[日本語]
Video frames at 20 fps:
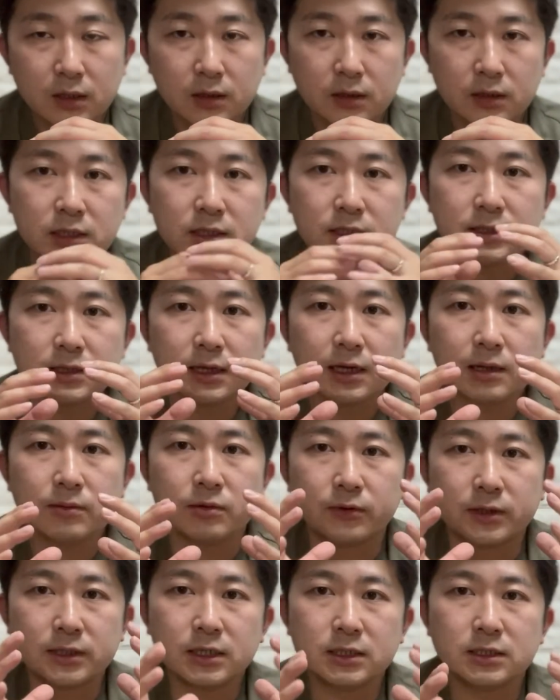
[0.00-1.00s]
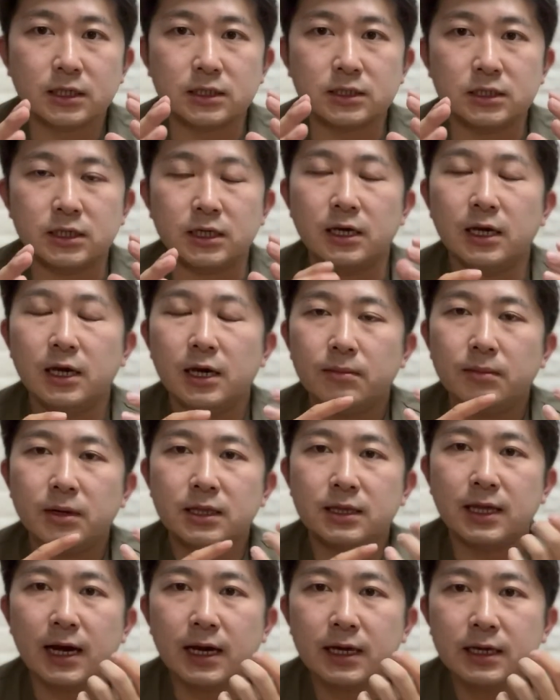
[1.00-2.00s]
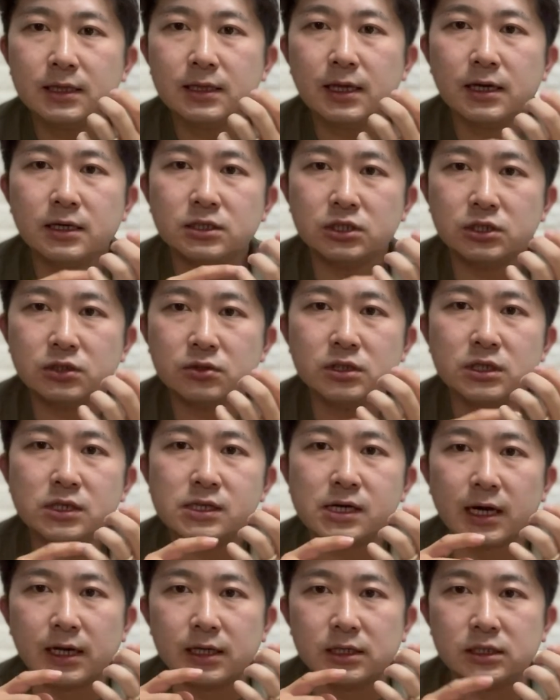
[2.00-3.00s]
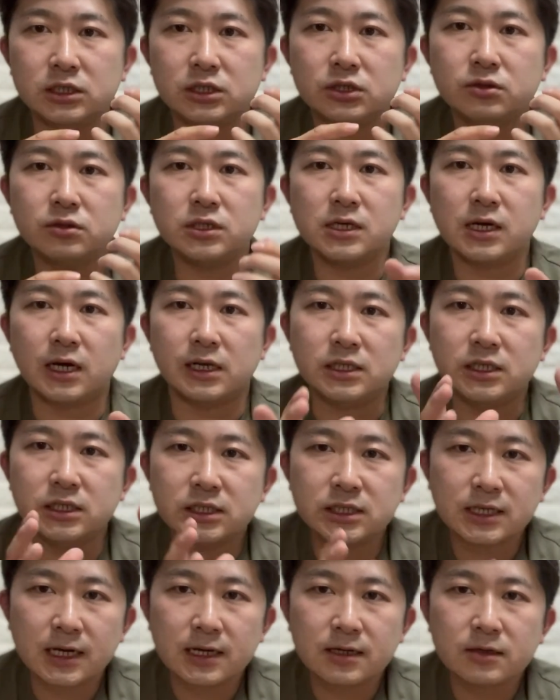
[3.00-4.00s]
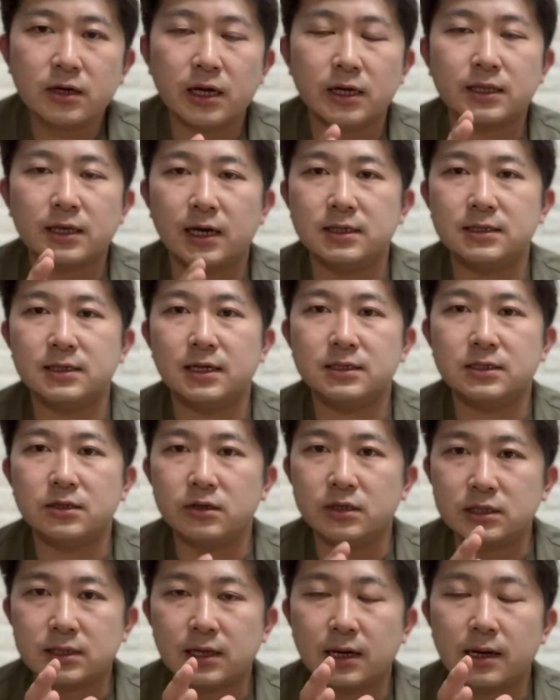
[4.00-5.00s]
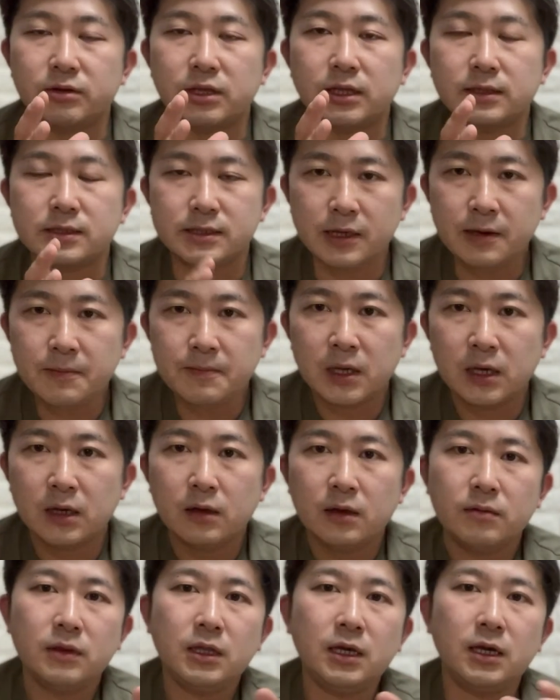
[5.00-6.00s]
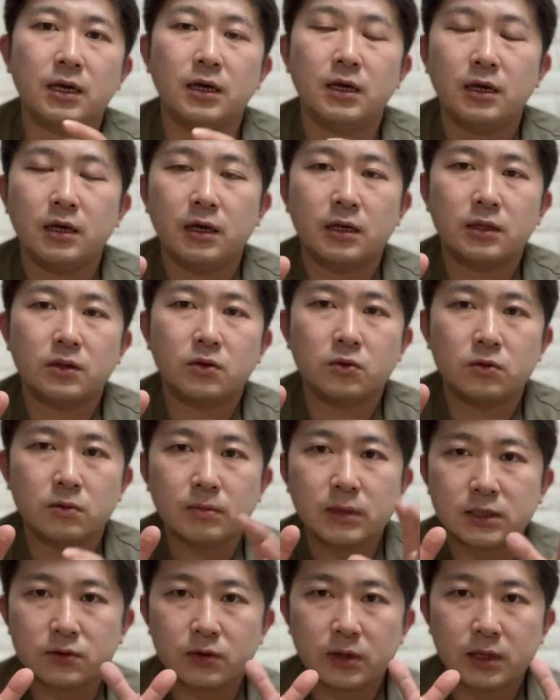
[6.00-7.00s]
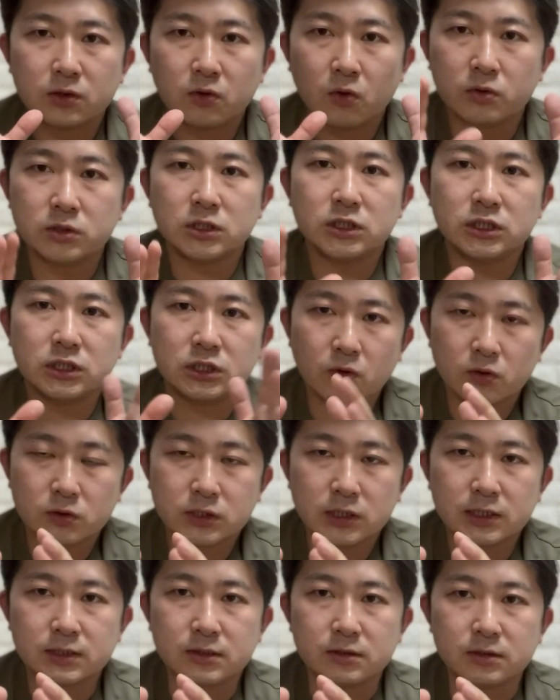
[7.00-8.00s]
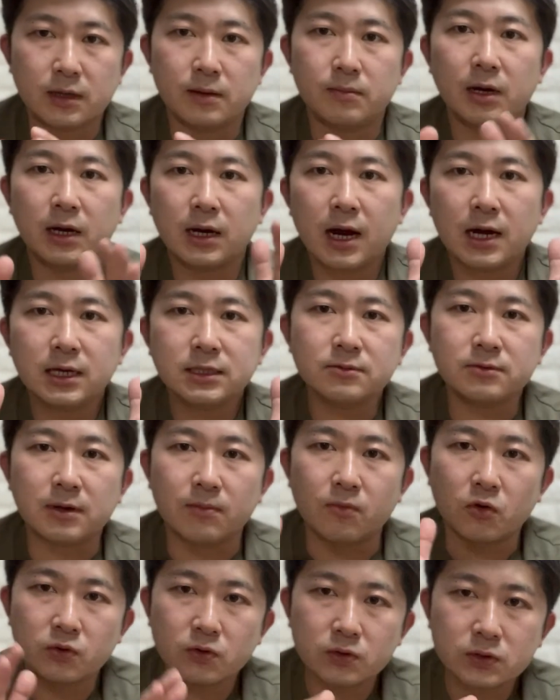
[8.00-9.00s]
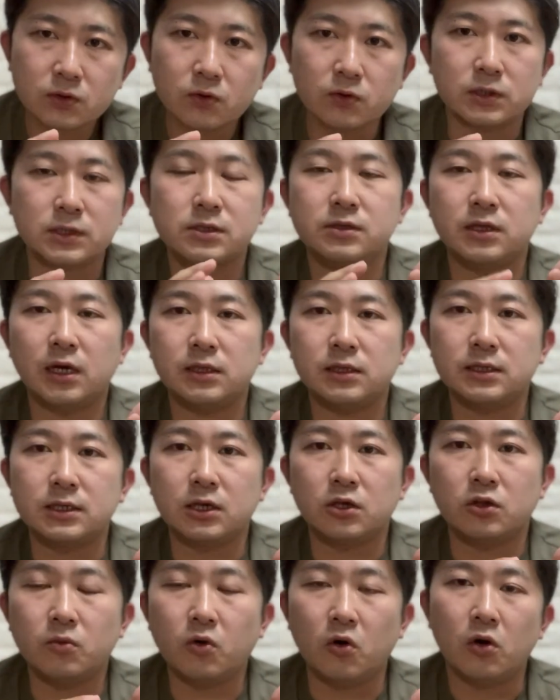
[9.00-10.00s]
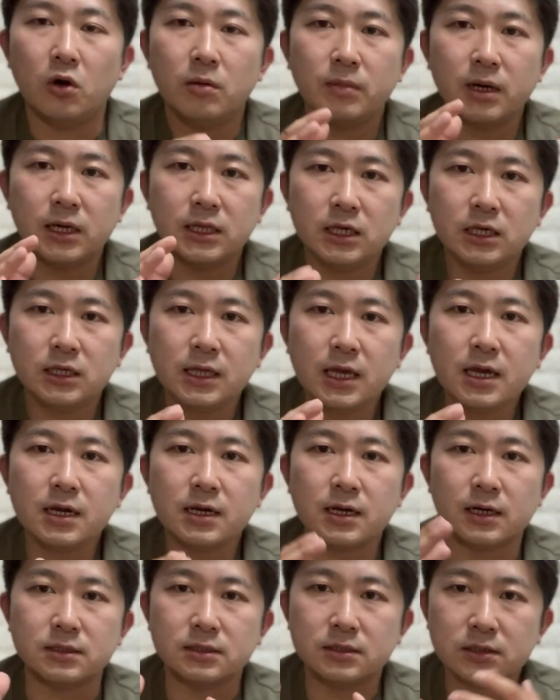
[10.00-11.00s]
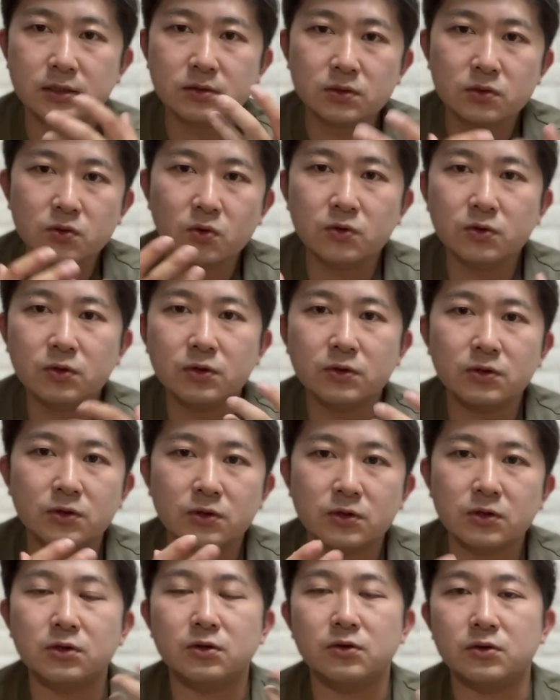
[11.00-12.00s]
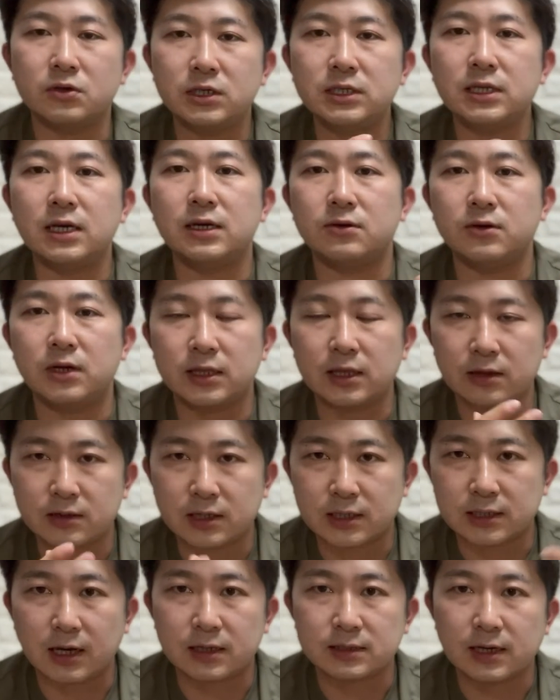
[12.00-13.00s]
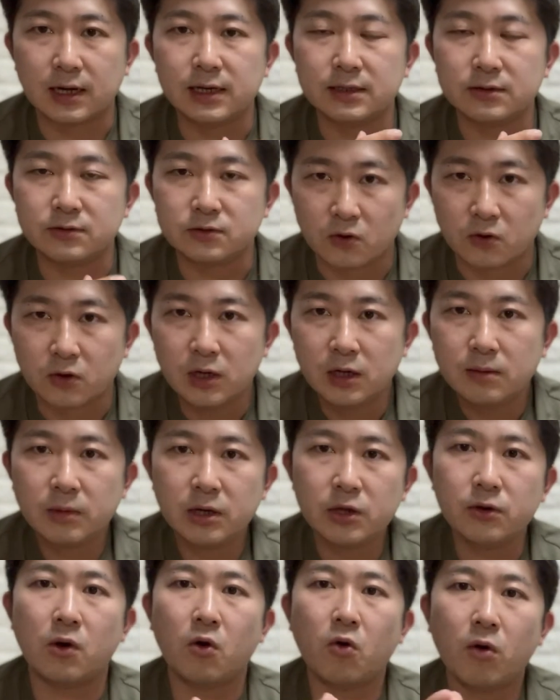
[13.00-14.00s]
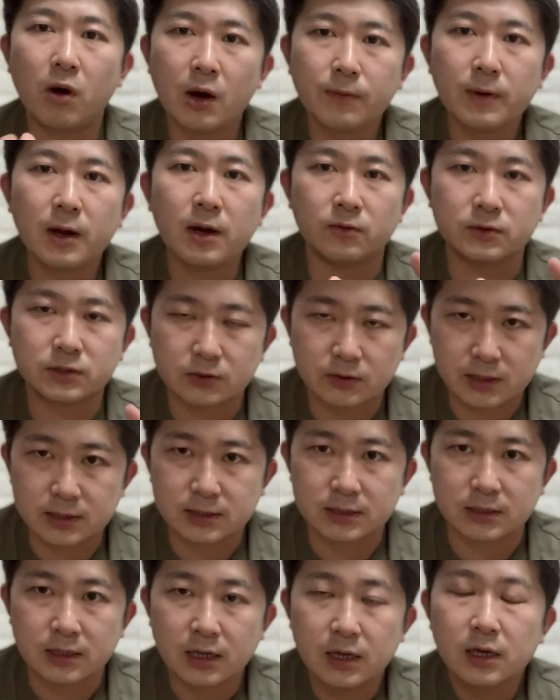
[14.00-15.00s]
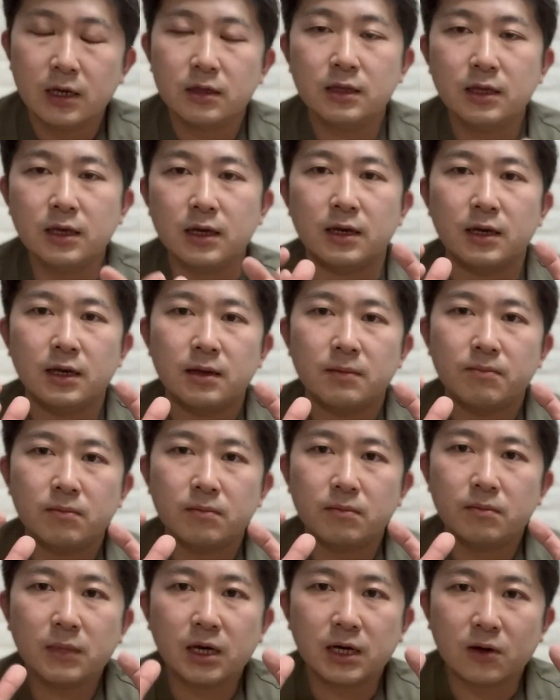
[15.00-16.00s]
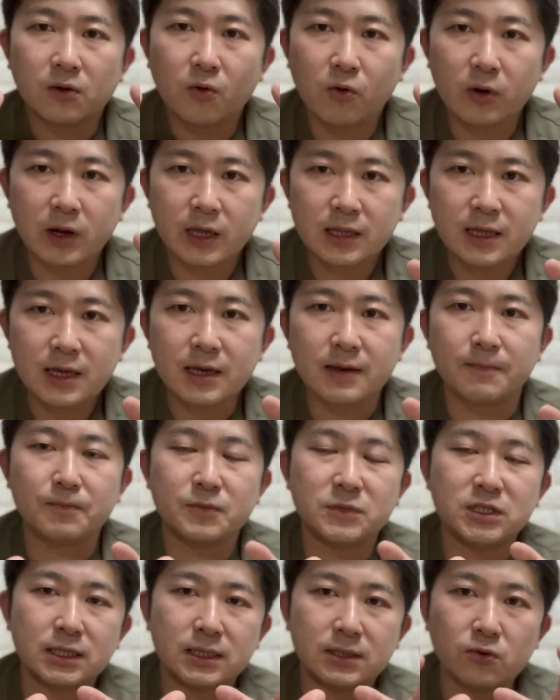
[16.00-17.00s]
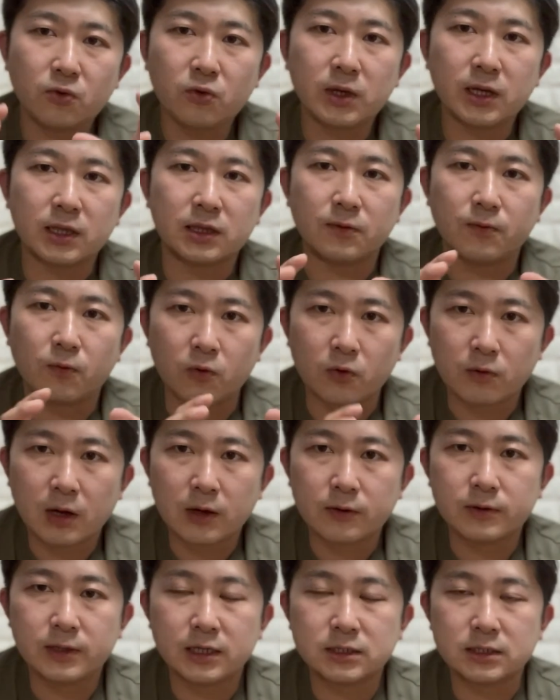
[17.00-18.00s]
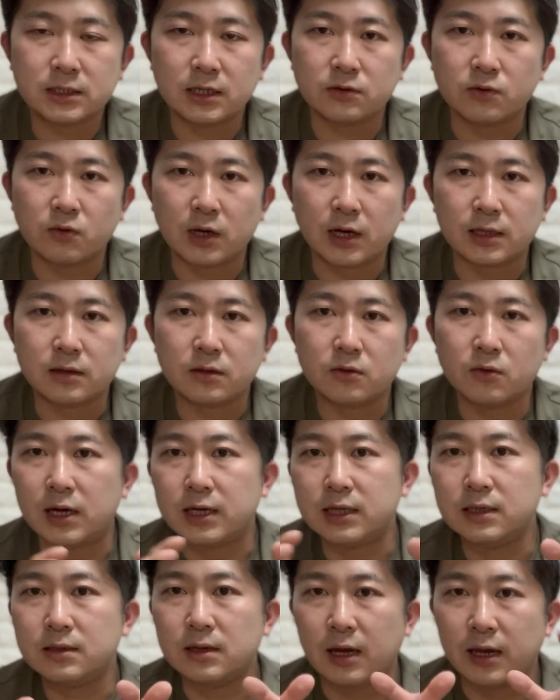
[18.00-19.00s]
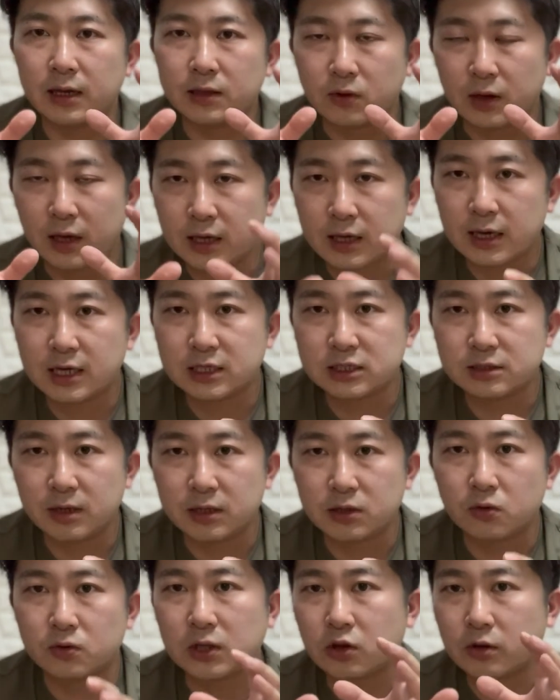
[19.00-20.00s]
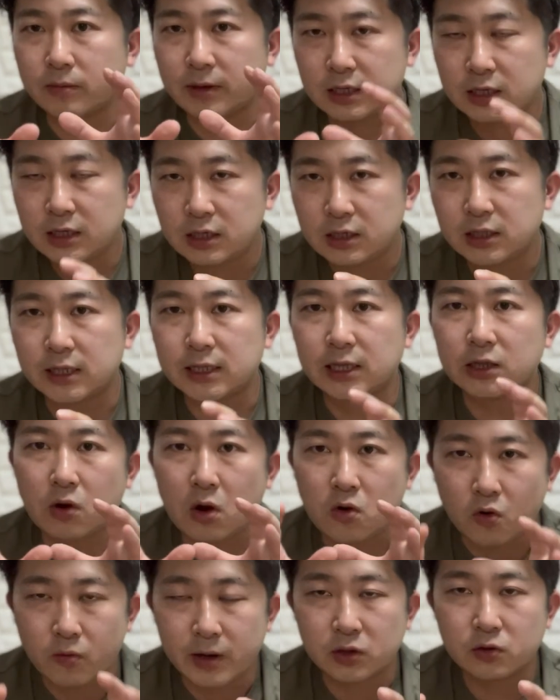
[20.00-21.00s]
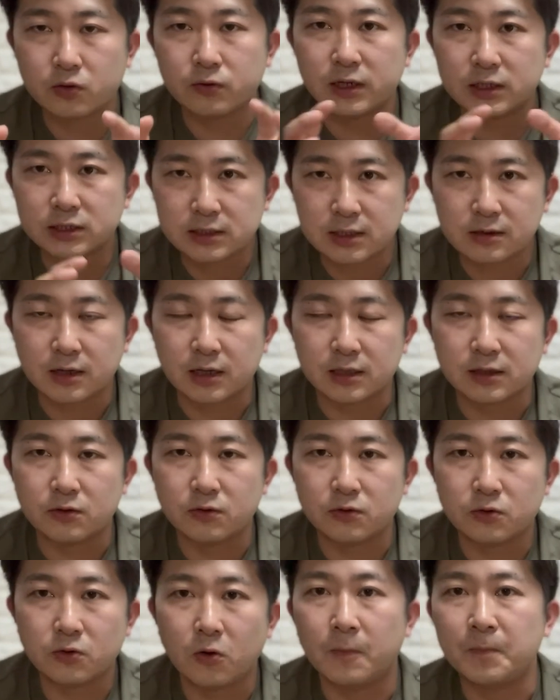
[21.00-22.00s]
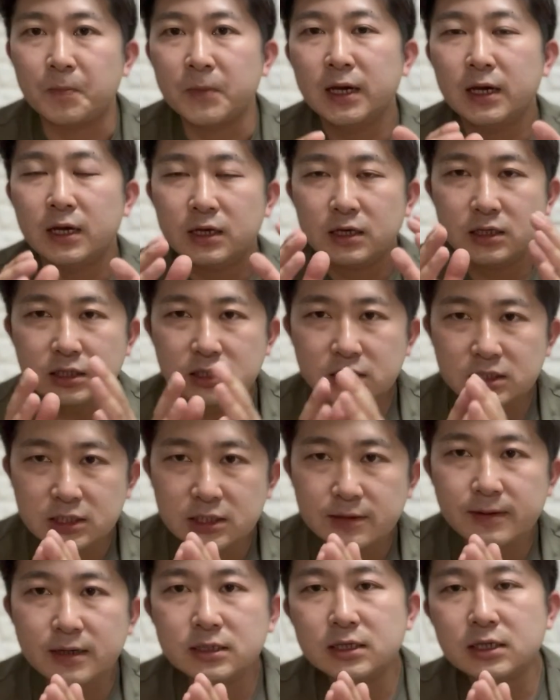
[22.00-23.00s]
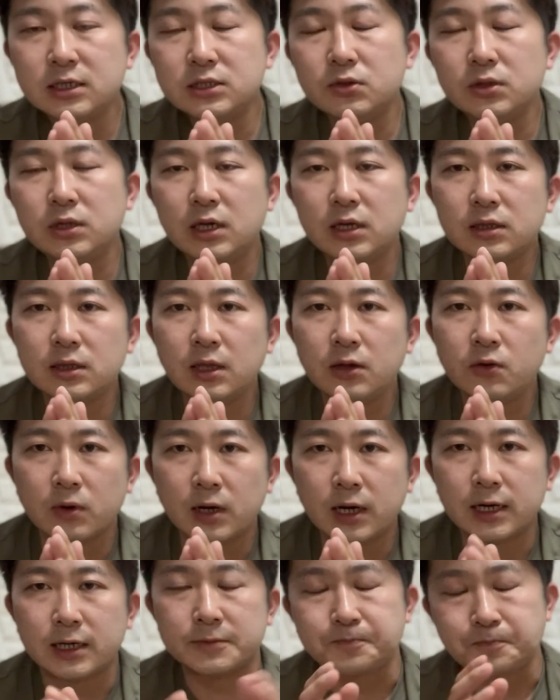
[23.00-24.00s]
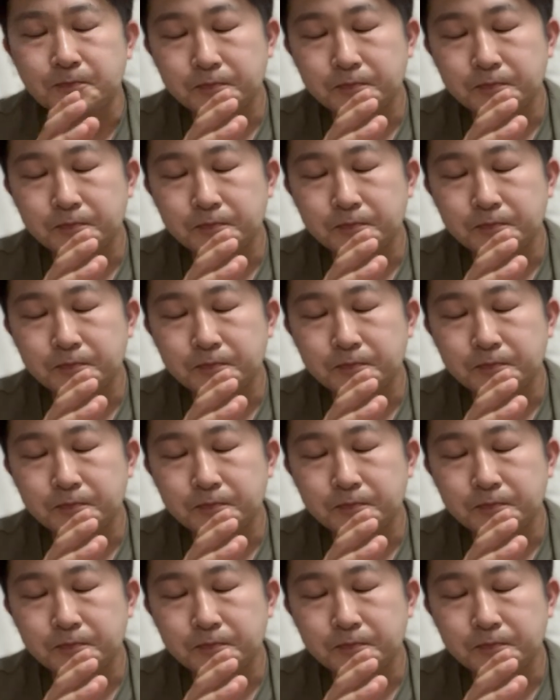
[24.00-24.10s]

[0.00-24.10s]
インスタライブ私たち、まあ、大体10人から20人が2時間ぐらい滞在するインスタライブなんですね。で、えっ、ー、と、まあ、それは同時視聴者数で、まあ、数はものすごい少ないんですけども、まあ、2年間ずっとぐるぐるぐるぐる来てくれてる方々がいると。まあ、要はコアファンを作りやすい。で、まあ、これで、じゃあどうやってフォロワー増やしていくのかとか、えー、エンゲージメント、例えばいいねだとかコメント増やしていくかっていうと、一番最初にやったのが、